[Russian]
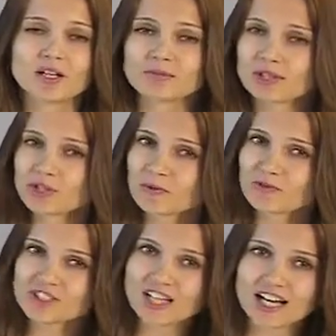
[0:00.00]
Причем
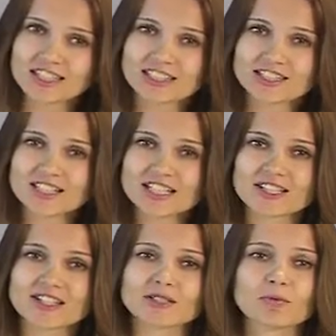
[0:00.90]
вся эта
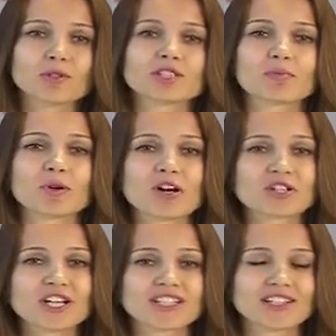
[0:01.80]
деятельность будет
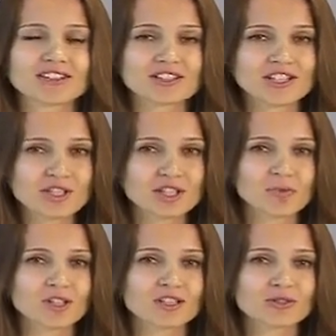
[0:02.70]
сопровождаться
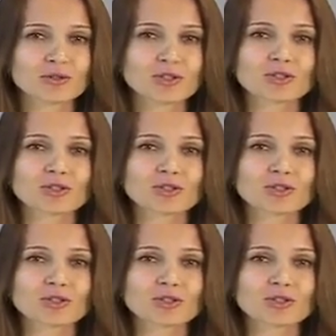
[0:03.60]
надеждами на то,